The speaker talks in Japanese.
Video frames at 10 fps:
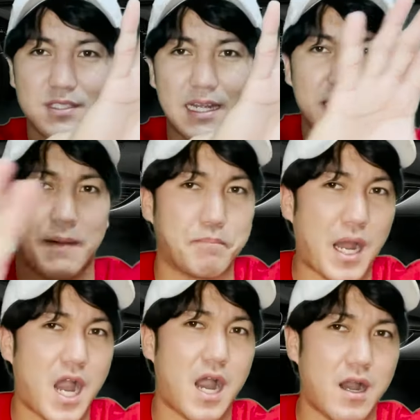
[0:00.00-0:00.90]

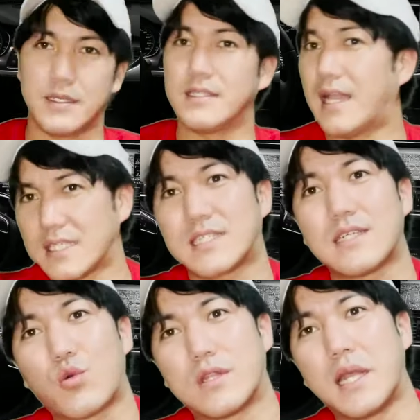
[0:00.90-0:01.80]
テッカーバーン。いや、しか
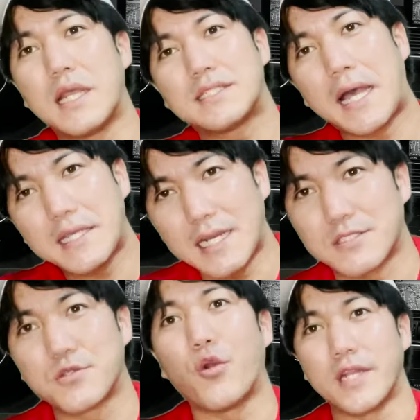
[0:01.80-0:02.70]
しこれデザインが
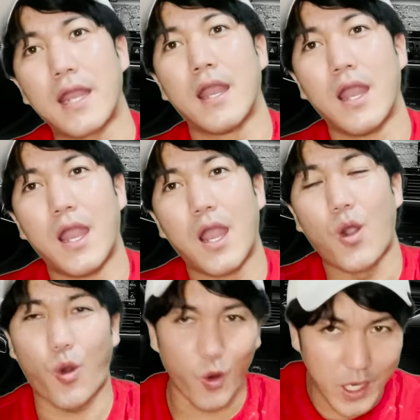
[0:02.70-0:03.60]
すごいね。
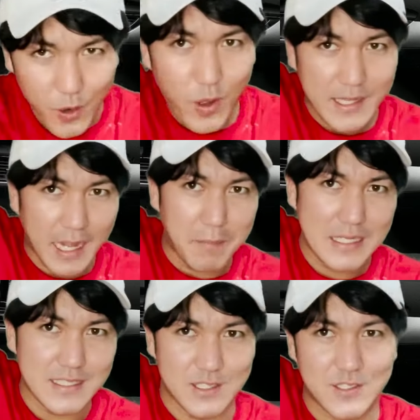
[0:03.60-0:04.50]
これを頭
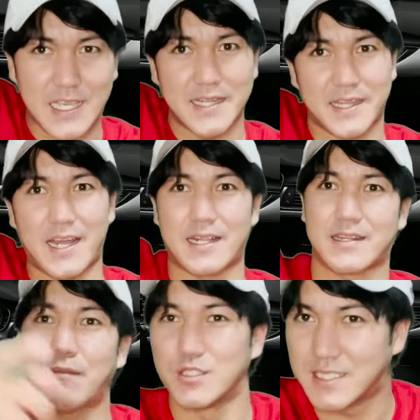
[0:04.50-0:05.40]
につけたら
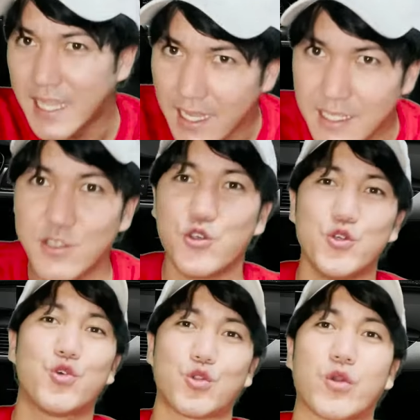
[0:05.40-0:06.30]
多分全員
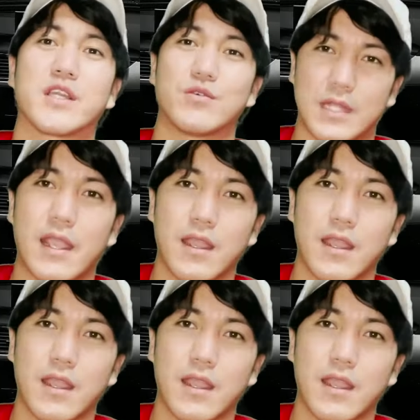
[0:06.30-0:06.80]
言うこと聞くね。